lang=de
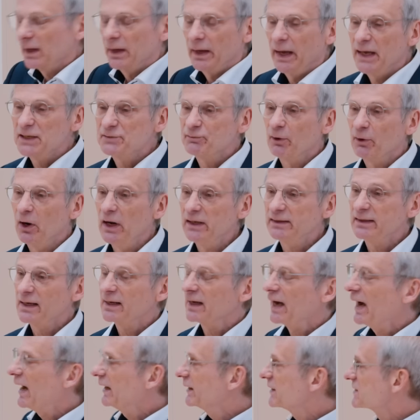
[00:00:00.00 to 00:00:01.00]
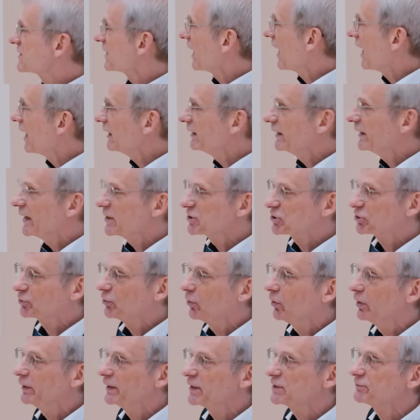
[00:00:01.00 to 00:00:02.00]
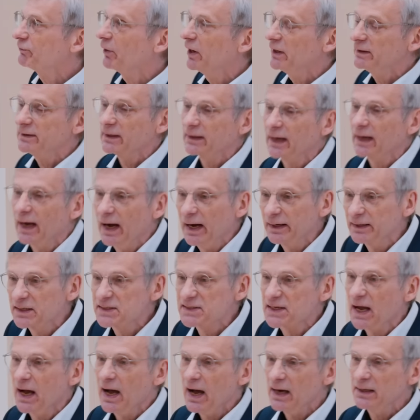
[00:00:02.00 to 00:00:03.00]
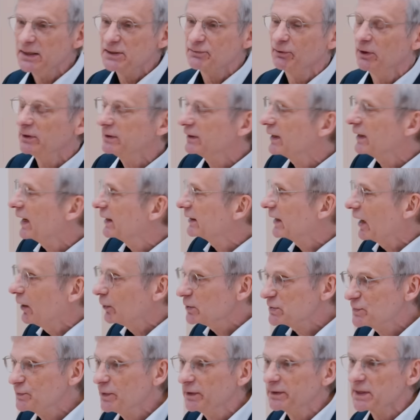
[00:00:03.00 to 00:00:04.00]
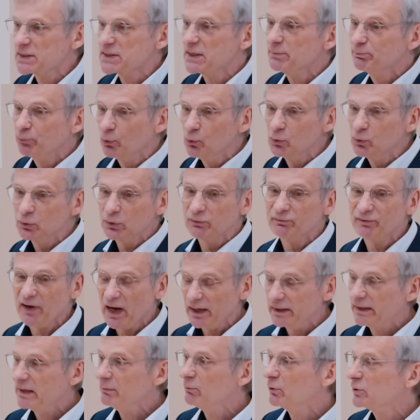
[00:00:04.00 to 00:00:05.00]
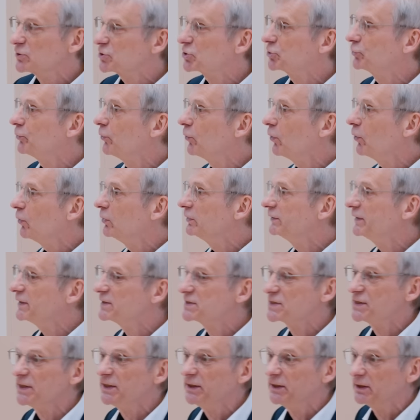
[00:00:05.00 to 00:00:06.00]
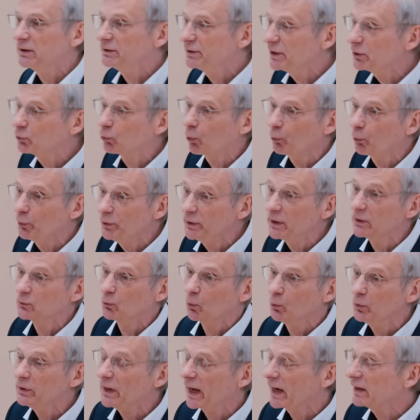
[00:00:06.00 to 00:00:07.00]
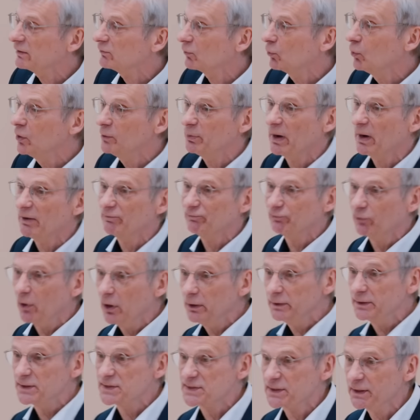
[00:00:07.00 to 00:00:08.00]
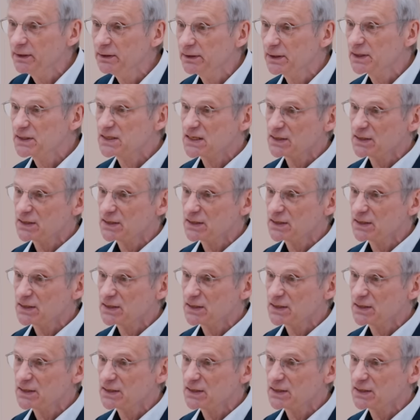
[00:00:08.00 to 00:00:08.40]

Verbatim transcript: Ich wollte gerade sagen, Herr Stohn, ich wollte gerade sagen, ich wollte gerade ausführen, dass in puncto Wahrnehmungsstörungen die, die, Grünen uneinholbar vorne sind. Ich